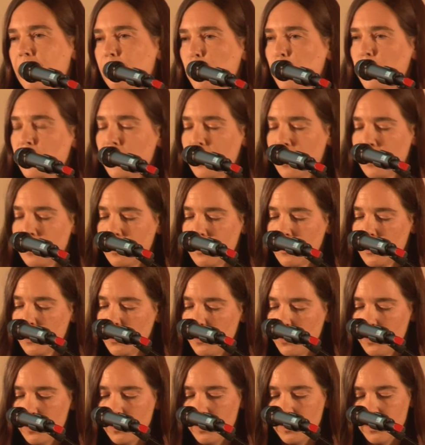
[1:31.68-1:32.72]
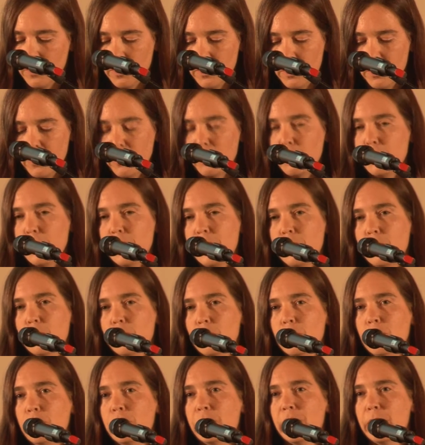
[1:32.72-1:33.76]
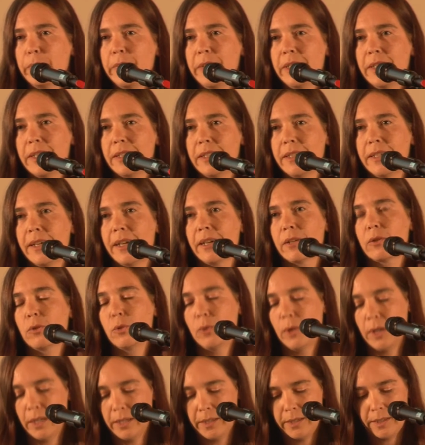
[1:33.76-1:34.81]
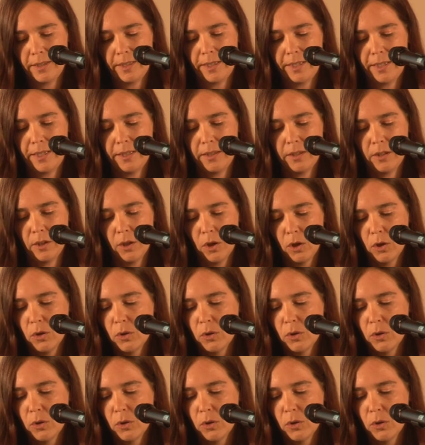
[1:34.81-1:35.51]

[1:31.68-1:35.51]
Demonstration für die unverminderte Aktualität